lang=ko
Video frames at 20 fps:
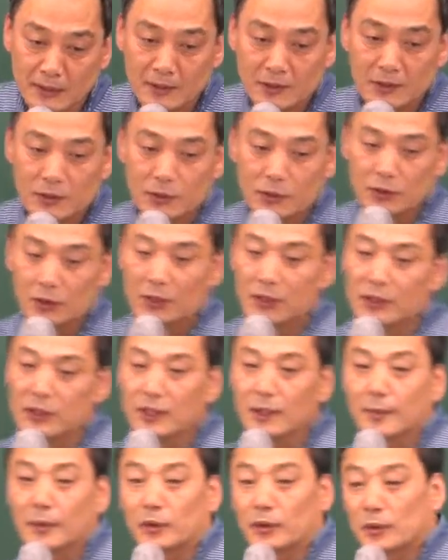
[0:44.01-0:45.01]
저는
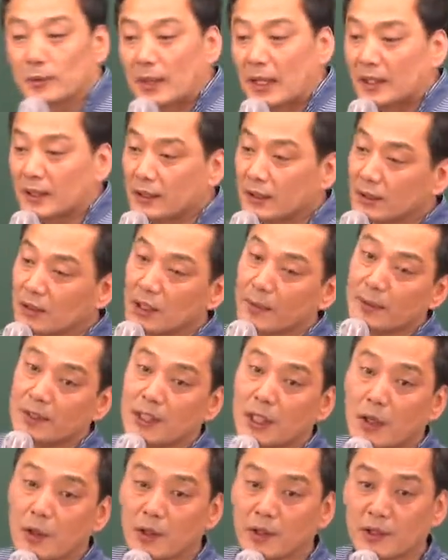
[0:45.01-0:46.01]
이런 게 보통 많이 정답을
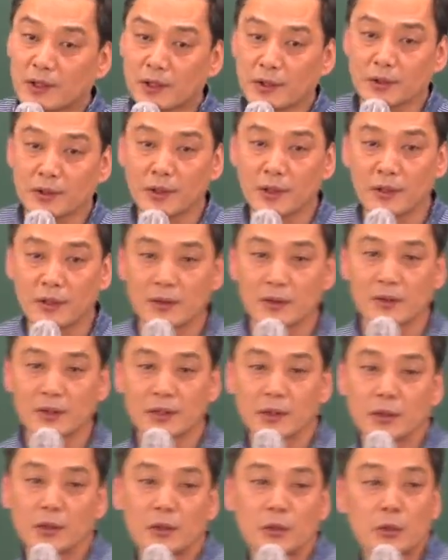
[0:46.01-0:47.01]
좌우하거든요.
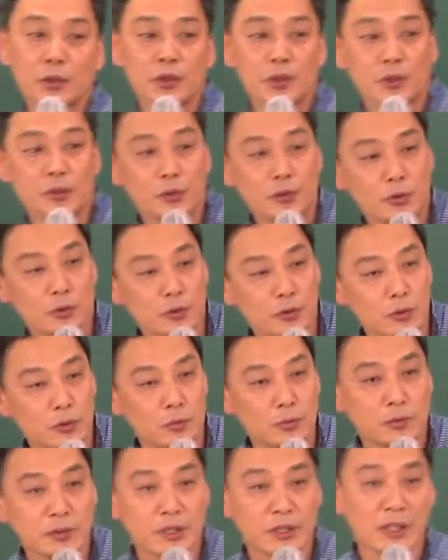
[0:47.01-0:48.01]
그래 그런 위주로
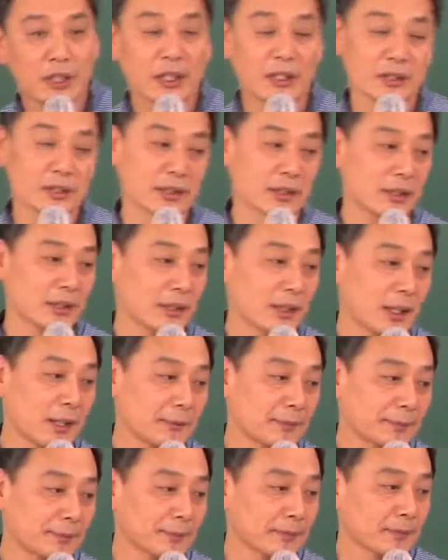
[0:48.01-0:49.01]
쭉 문제
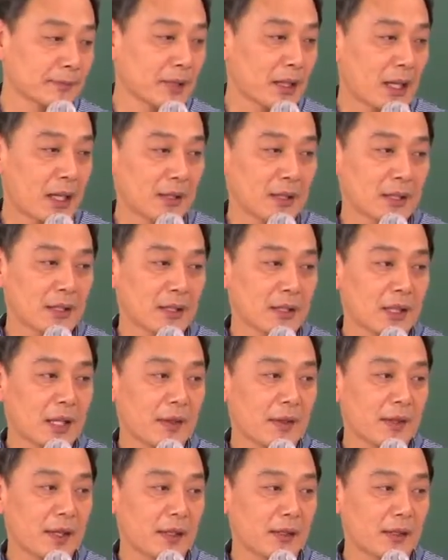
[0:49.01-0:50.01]
내놨으니까, 다들
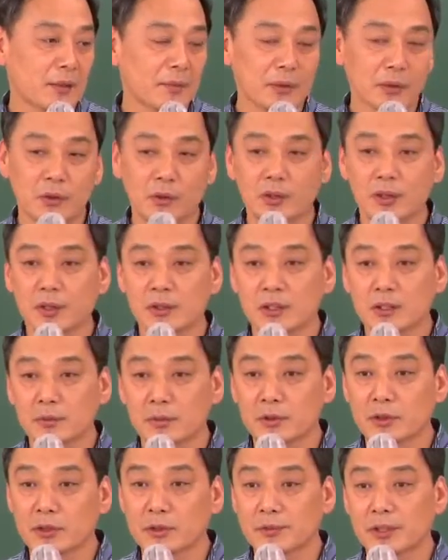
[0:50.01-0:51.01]
시간 날 때면 거기 있는
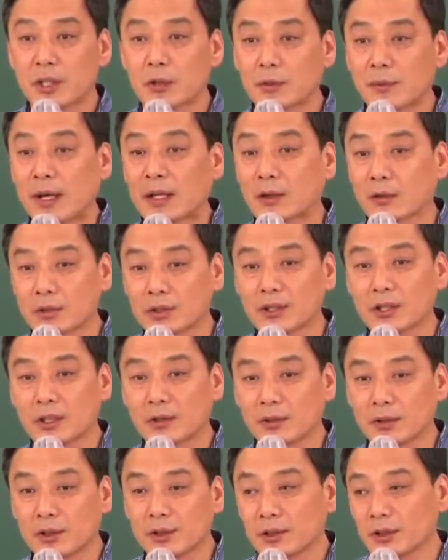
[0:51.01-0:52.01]
지문을 좀 자꾸
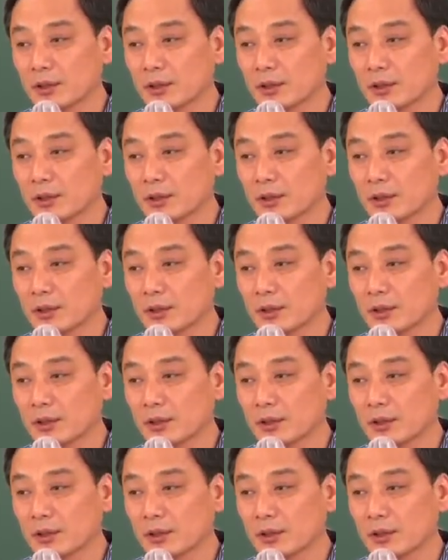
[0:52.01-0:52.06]
봐놓으시라고요.